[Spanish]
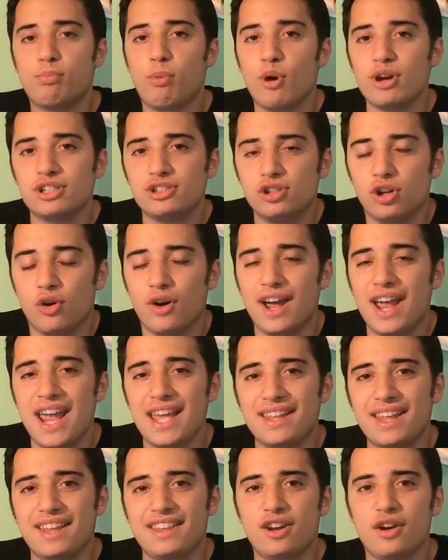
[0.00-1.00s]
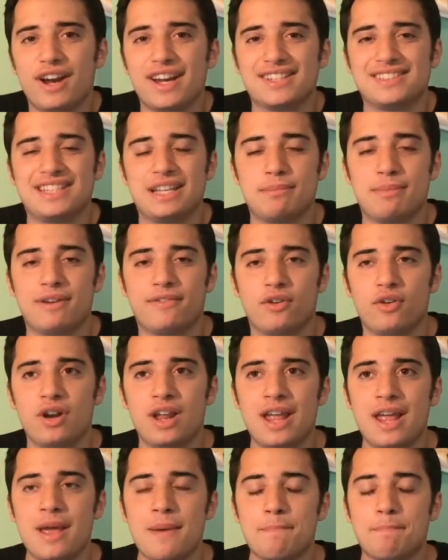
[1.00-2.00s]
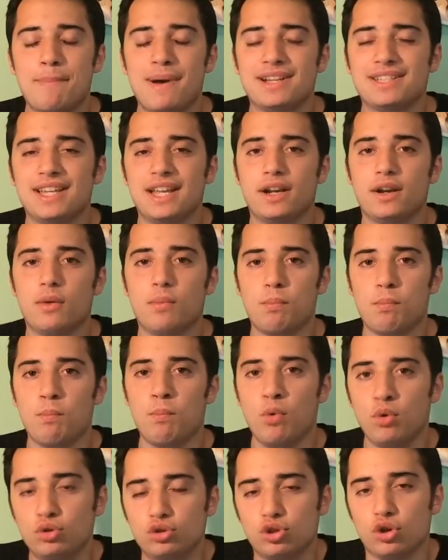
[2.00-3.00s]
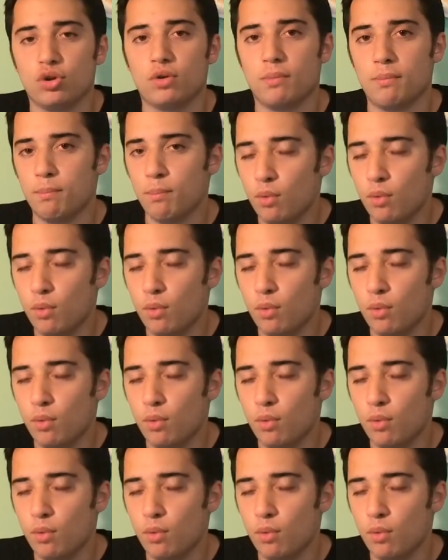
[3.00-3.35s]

Pues no, he de decir que este smartphone va a ser mucho,